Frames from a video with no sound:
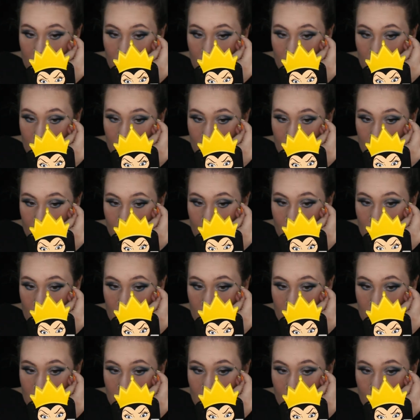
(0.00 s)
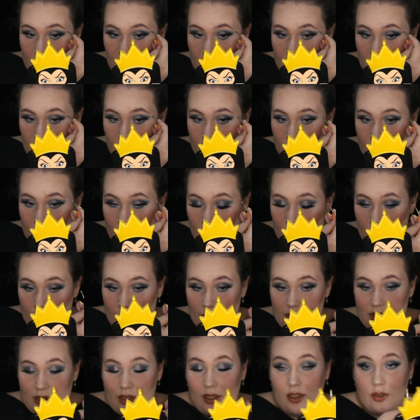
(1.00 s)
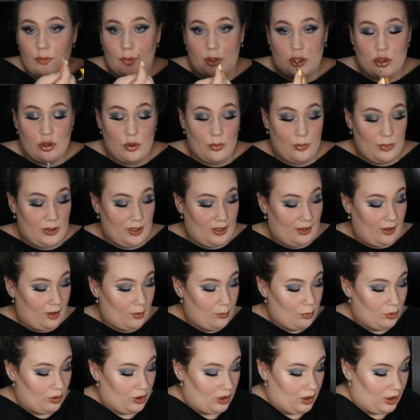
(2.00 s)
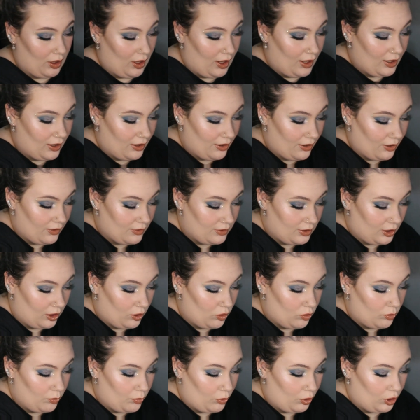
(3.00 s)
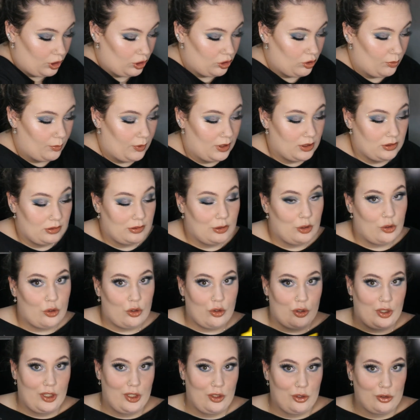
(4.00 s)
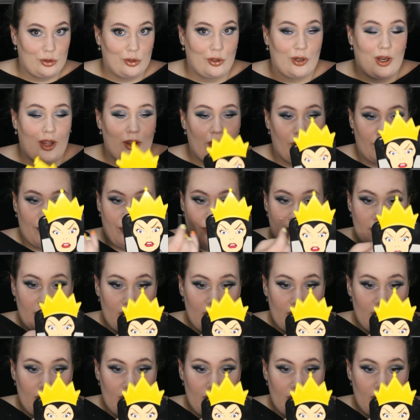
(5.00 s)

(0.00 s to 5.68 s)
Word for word: Y os explico esta parte porque como veis es más complicada porque hay que centrarlo un poquito más con el otro lado.